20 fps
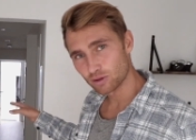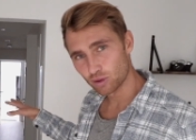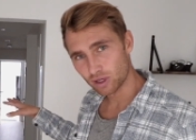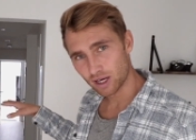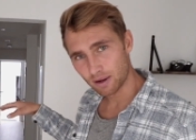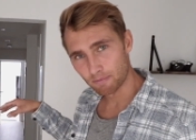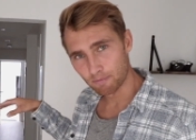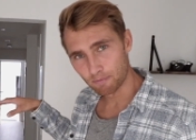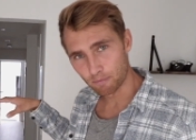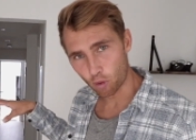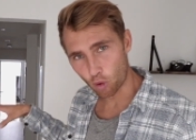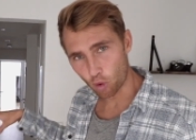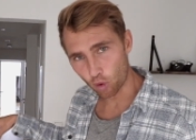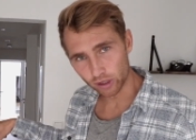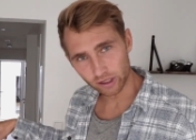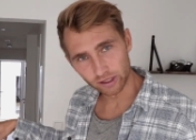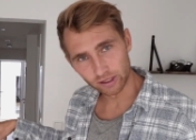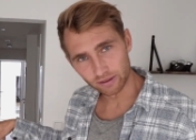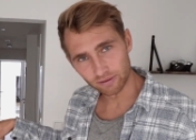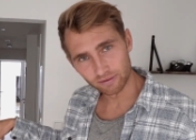zu dem
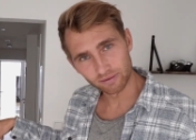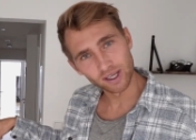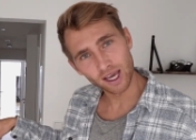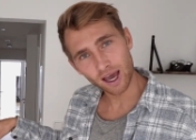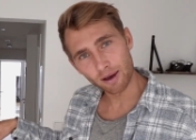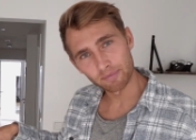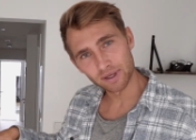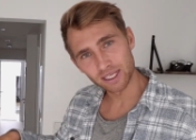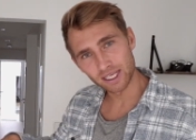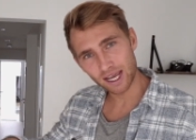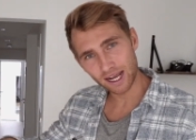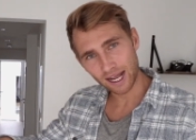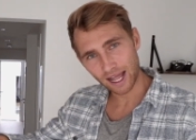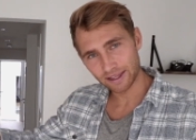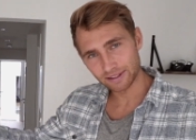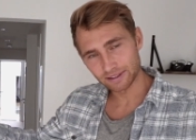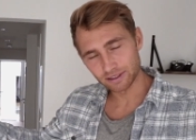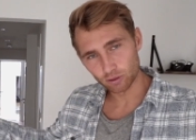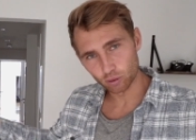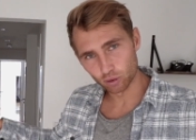Boden. Wir haben in der
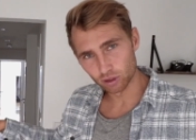ganzen